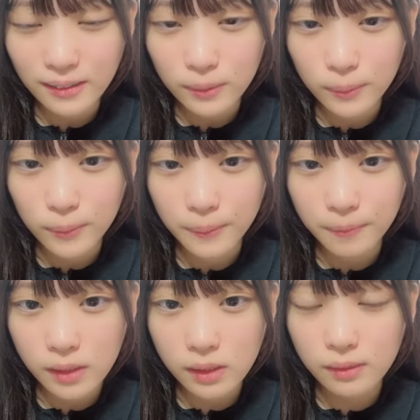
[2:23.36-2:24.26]
そ
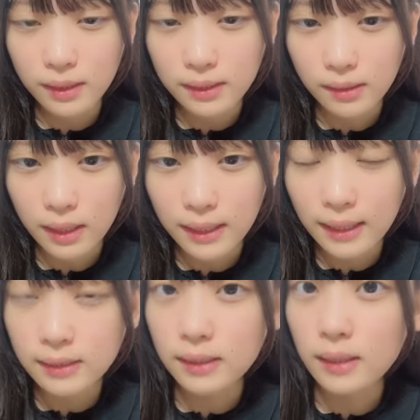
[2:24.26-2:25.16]
う20日は
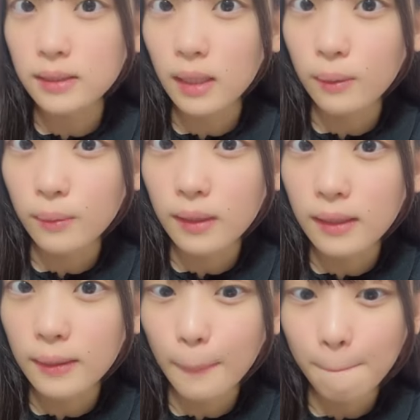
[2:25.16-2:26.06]
リエチが最後だ
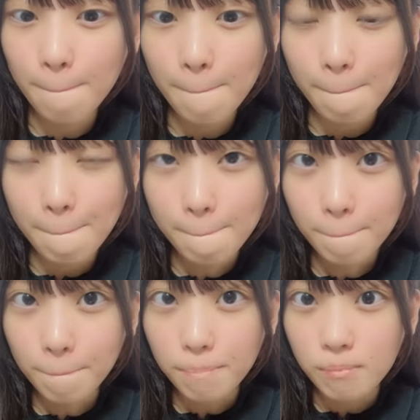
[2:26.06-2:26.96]
から
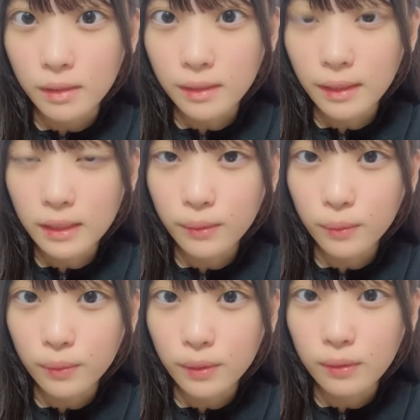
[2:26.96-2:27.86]
めっちゃリサ
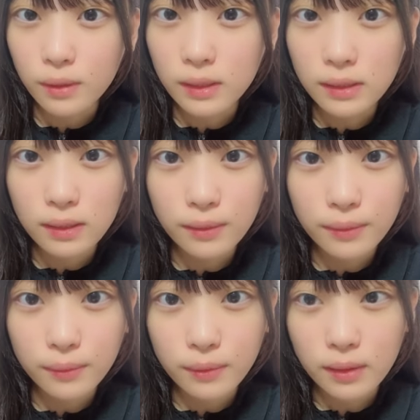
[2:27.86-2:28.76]
子の時と重なる
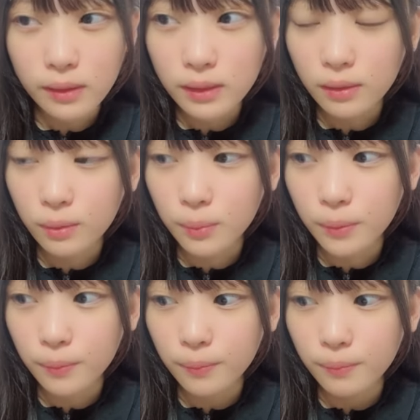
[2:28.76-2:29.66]
んよねリサ子
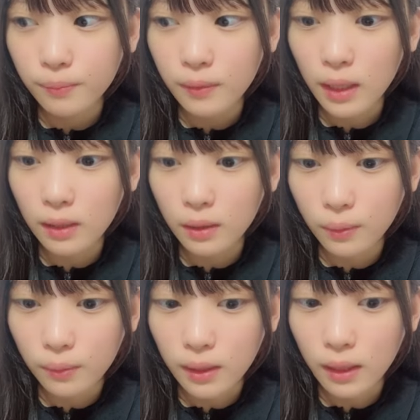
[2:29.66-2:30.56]
も
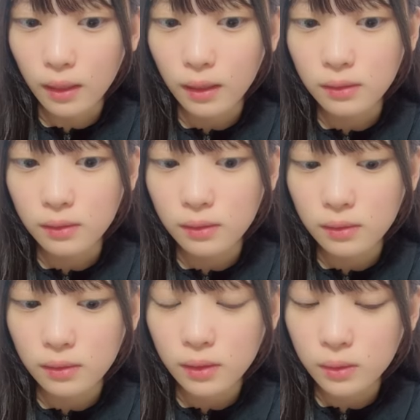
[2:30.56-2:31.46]
エディオンで
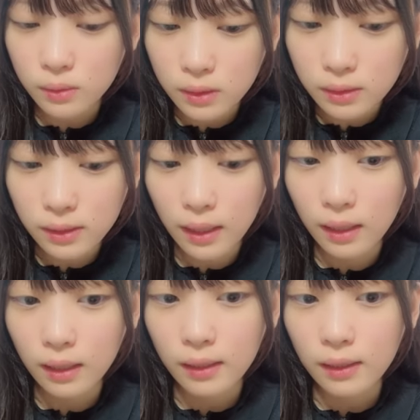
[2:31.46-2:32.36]
休日で
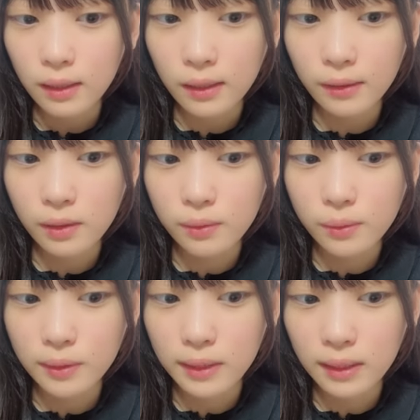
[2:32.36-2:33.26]
昼夜
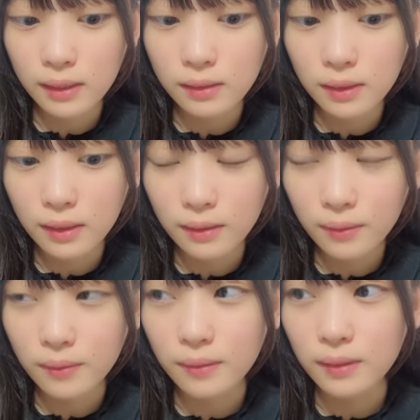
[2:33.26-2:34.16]
公演がある中
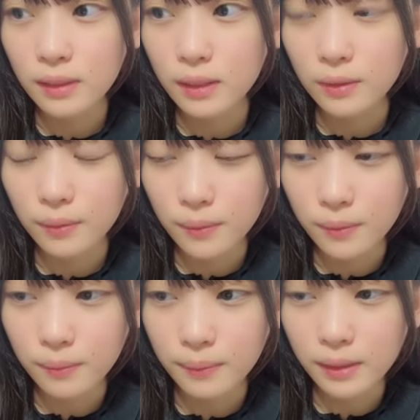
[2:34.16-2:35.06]
の昼の
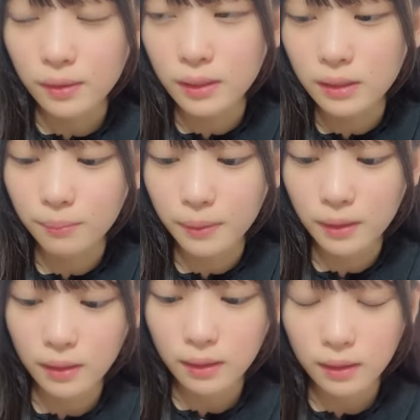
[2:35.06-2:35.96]
方まあ夜は先輩
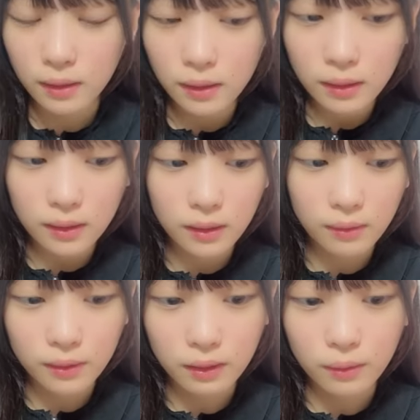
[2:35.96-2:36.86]
だから
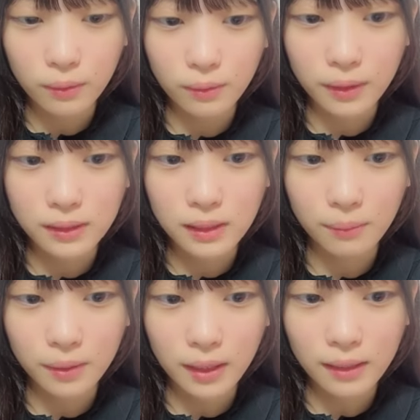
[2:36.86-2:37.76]
昼に公演して
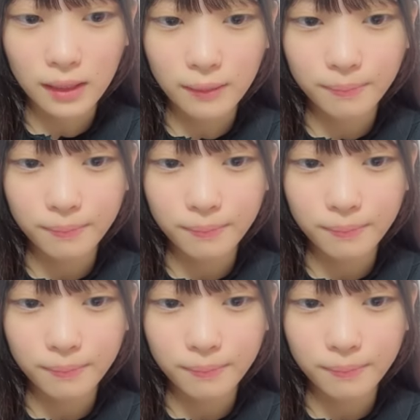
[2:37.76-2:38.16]
みたいな